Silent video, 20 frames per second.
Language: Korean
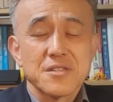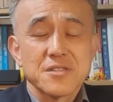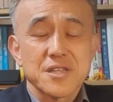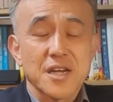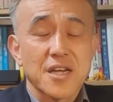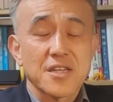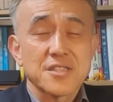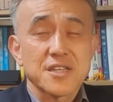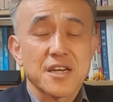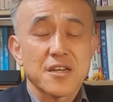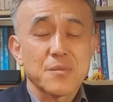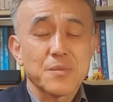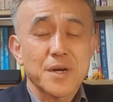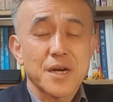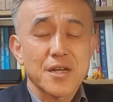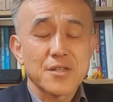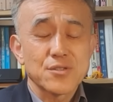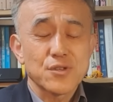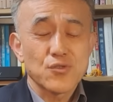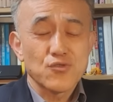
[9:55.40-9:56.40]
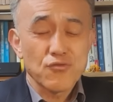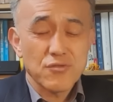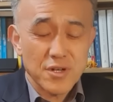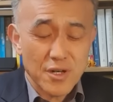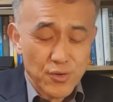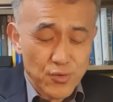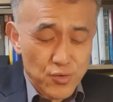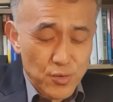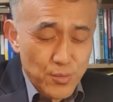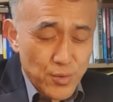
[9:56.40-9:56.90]
자기 자는 방에서 눈
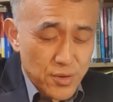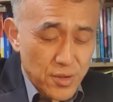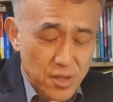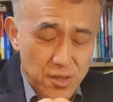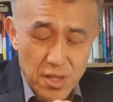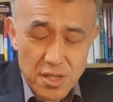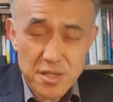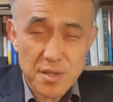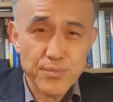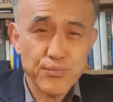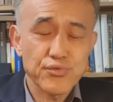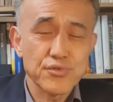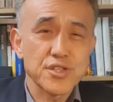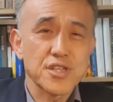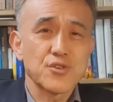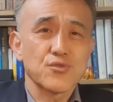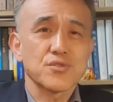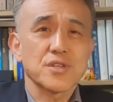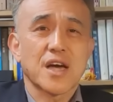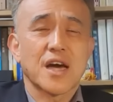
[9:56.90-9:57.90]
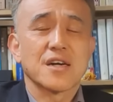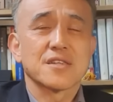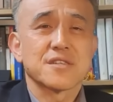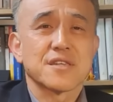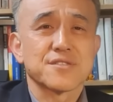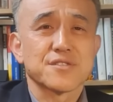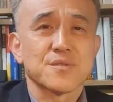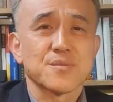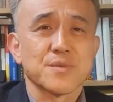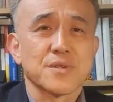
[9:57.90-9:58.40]
감고도 뭐 탁탁탁 불 켜고 다 하지
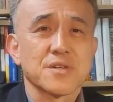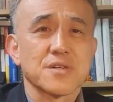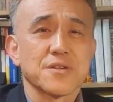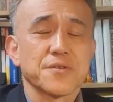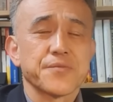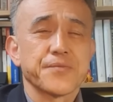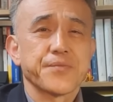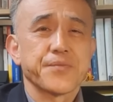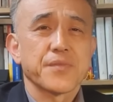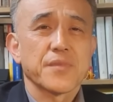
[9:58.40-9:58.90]
않습니까?